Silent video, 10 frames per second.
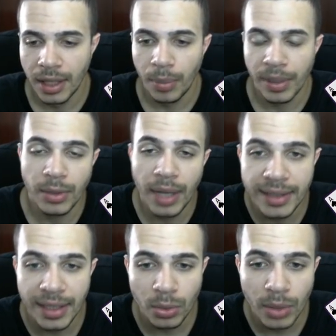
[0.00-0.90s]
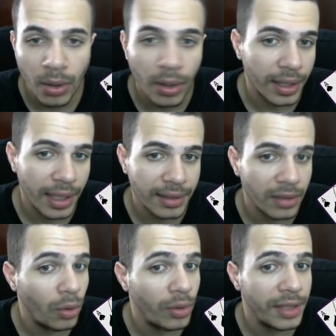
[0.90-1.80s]
Porque se eu gastar tudo agora nessa, eu
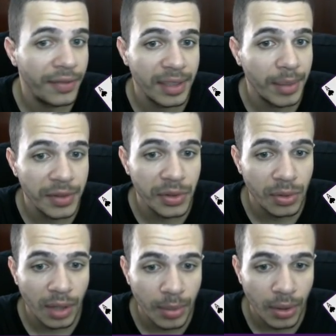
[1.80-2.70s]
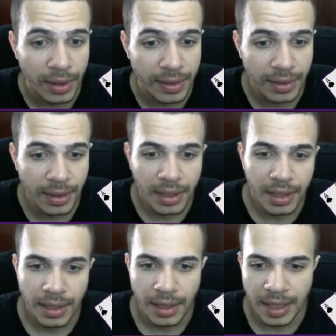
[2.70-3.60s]
não vou conseguir fazer mais vídeo de Warbox.
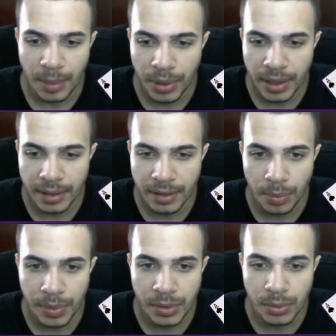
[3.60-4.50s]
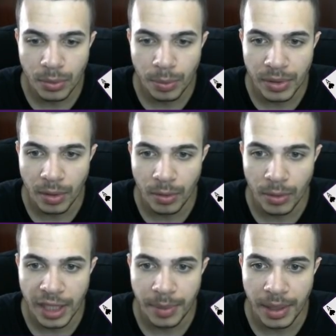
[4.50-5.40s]
Até porque se eu pedir o pessoal, o
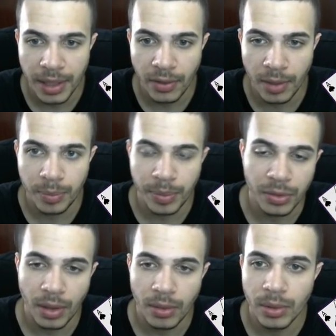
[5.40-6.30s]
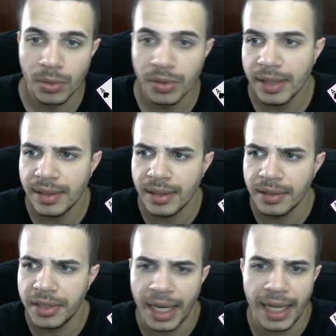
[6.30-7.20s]
cash para levar pro pessoal, eu não sei se
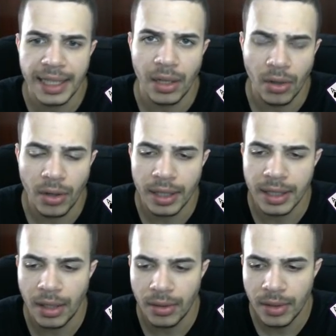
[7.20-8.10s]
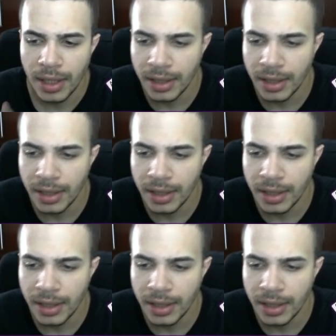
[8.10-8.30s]
já cai na hora tal.